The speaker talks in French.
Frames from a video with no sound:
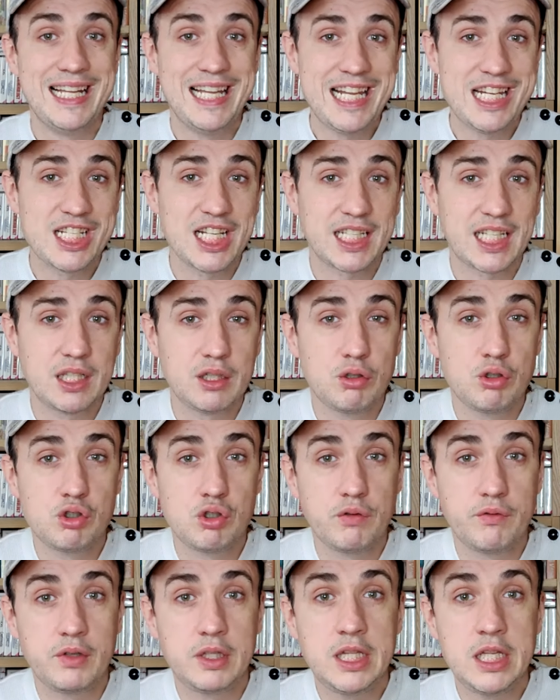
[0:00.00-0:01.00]
les jaquettes de
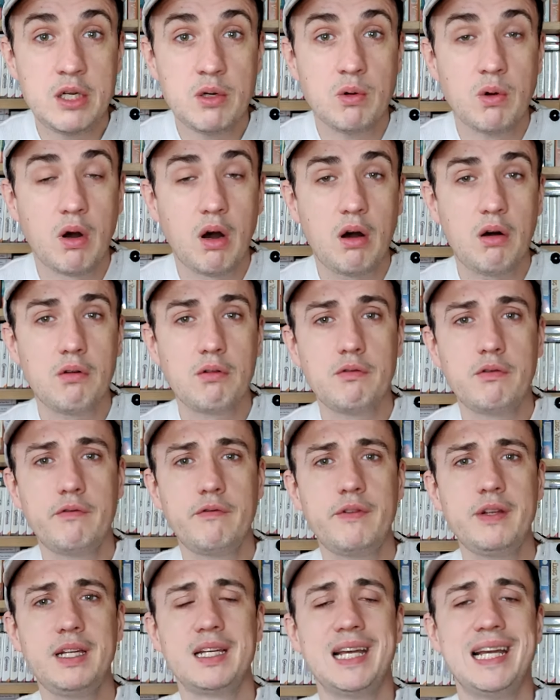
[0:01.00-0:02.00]
jeux vidéo,
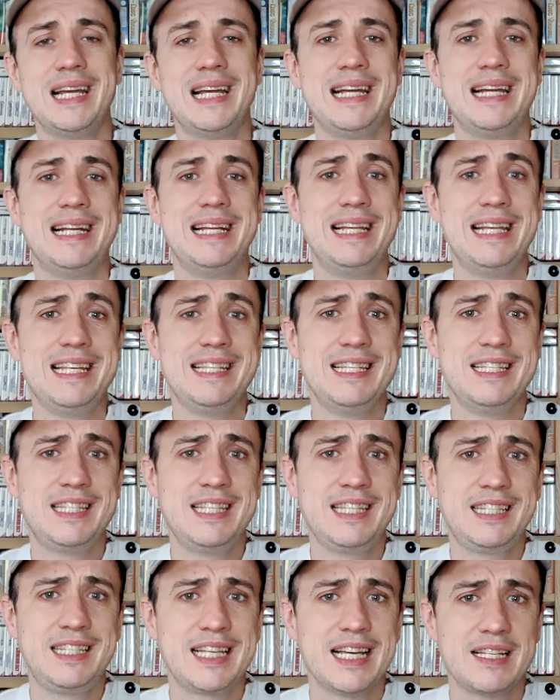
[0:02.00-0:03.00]
enlever les
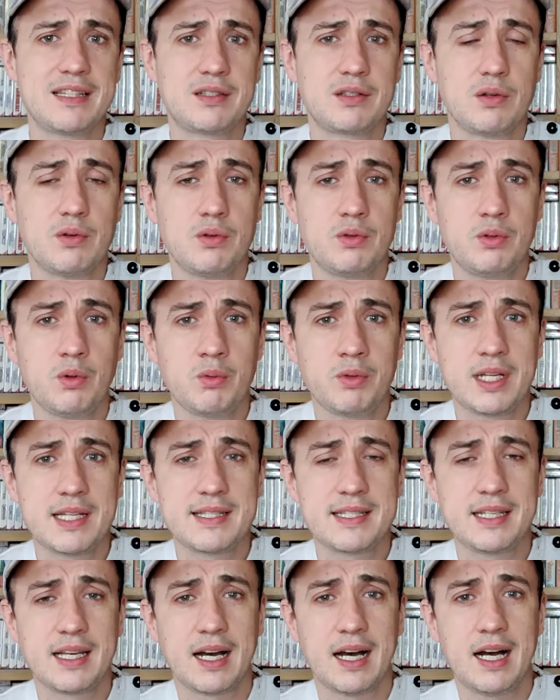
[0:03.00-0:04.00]
étiquettes euh, non
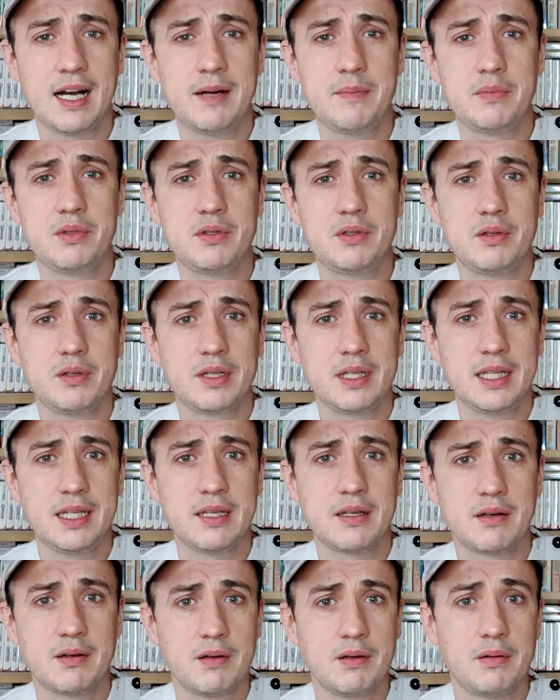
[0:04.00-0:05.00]
désirables
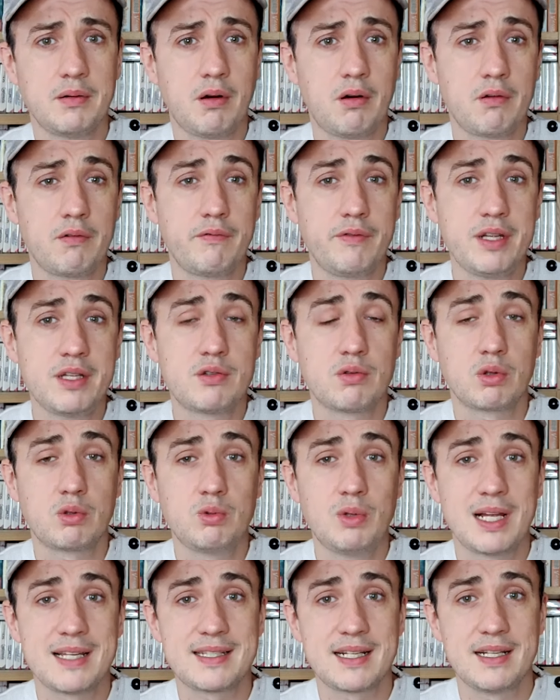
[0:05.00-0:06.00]
et euh, enlever
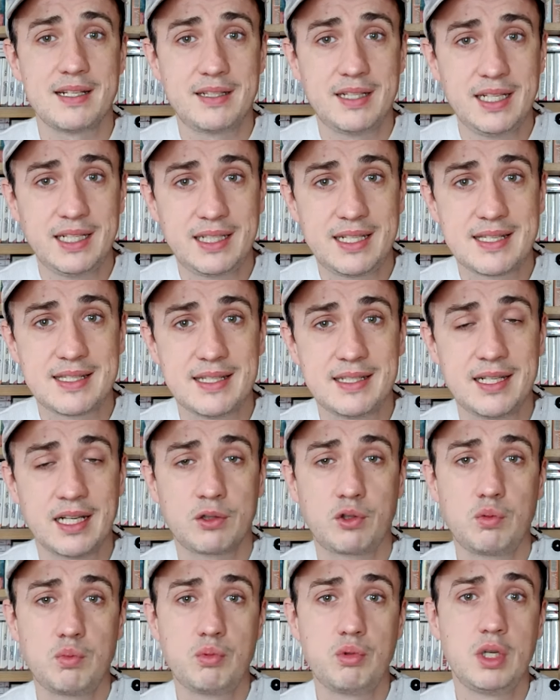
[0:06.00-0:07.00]
surtout la saleté qui s'est
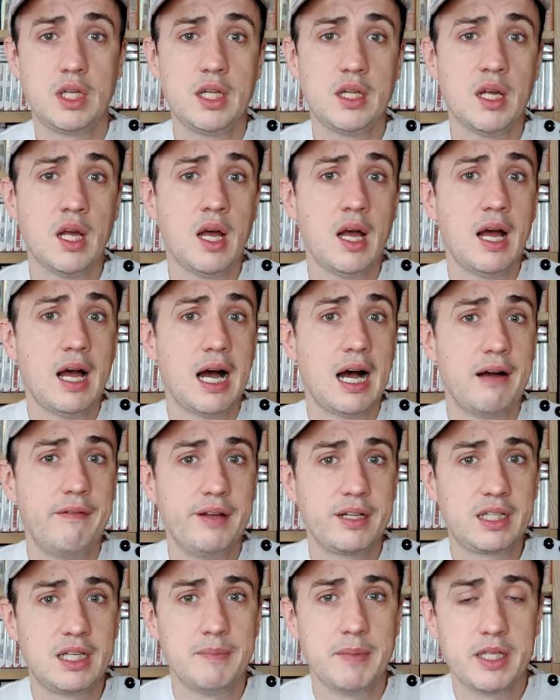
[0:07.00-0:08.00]
accumulée
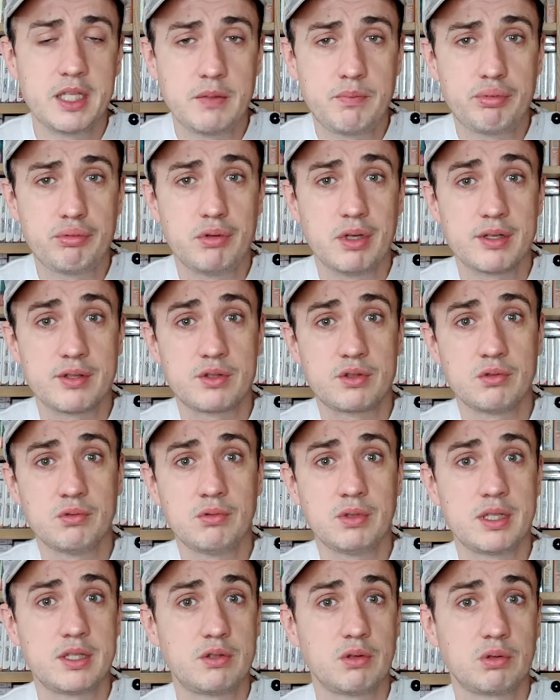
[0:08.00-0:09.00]
avec les
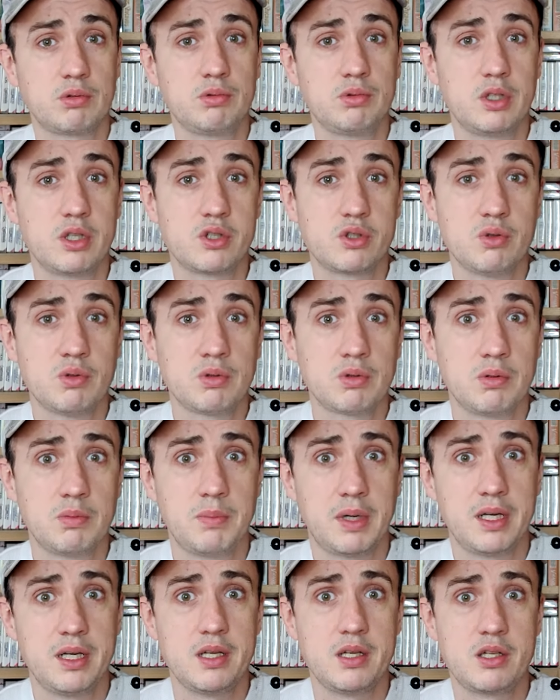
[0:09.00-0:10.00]
manipulations et surtout des jeux, euh,
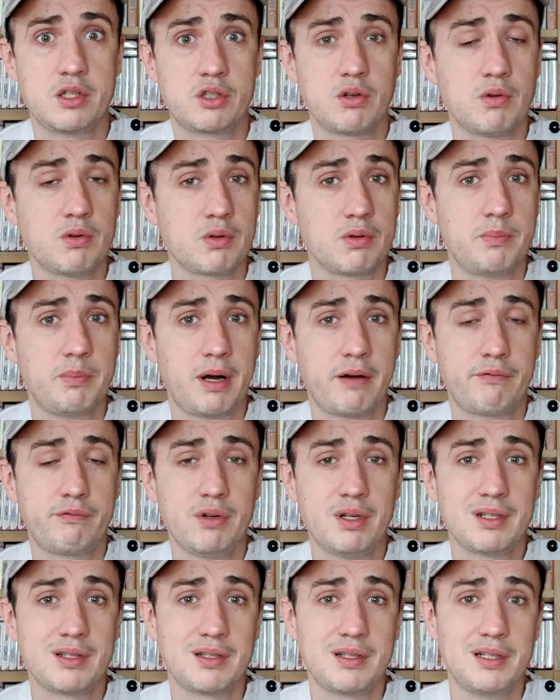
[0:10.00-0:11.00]
bah, les gens
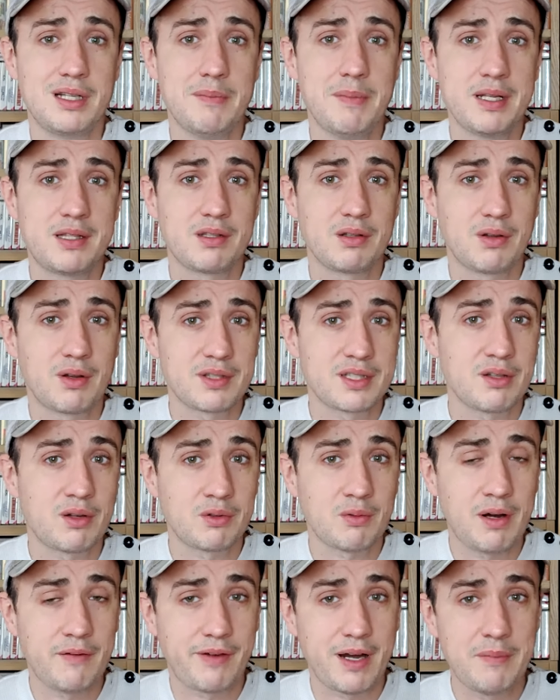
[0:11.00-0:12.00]
parfois ils les mettent dans des
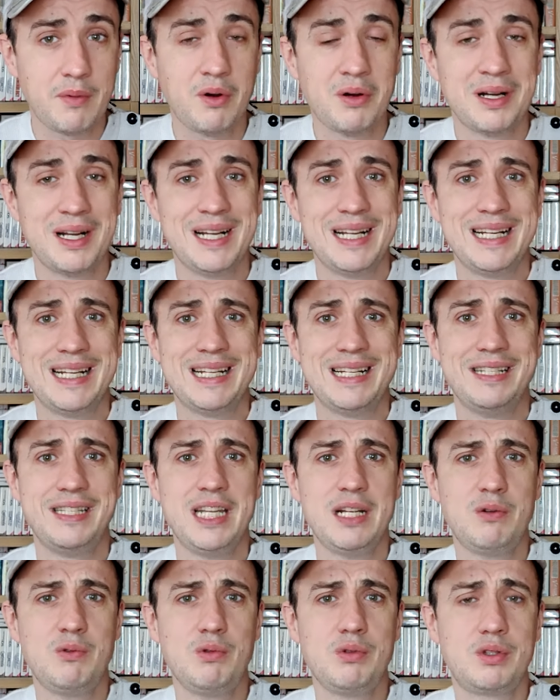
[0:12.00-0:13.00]
endroits vraiment
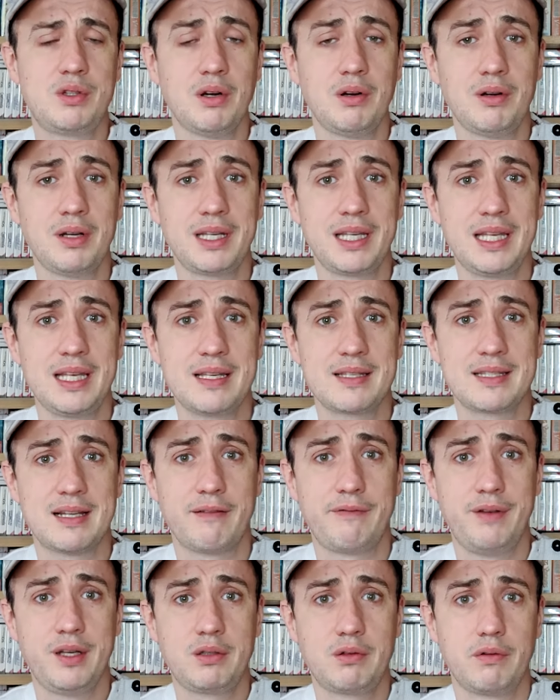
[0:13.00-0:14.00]
dégoûtants et
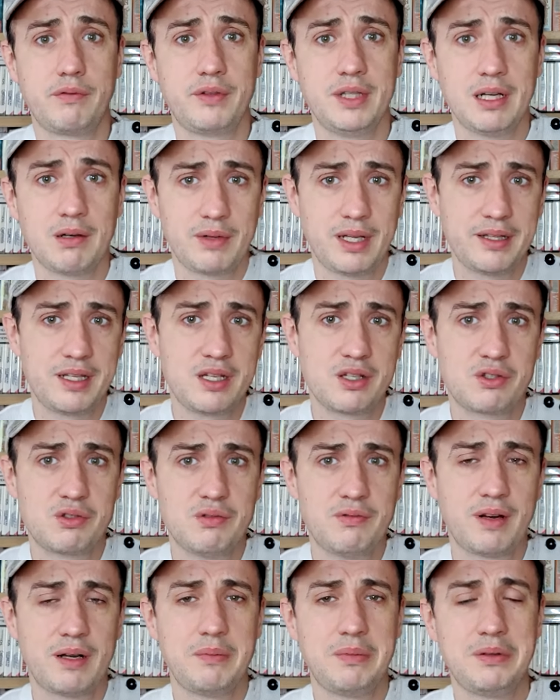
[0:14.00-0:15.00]
ça fait qu'au final on a des
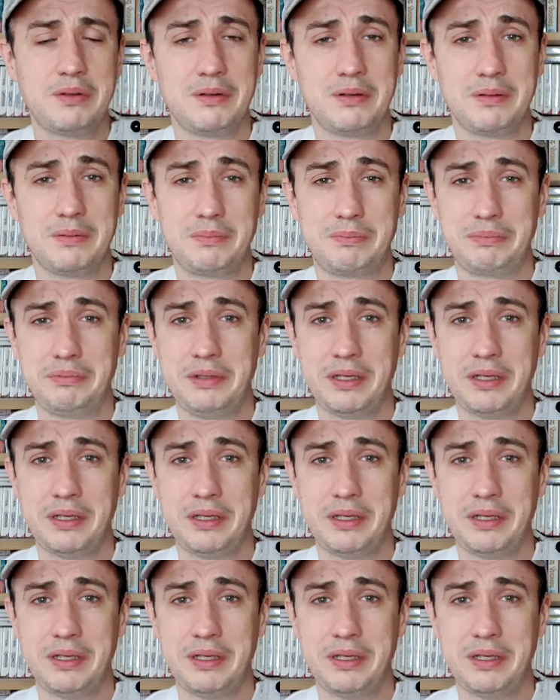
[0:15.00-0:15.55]
jeux vraiment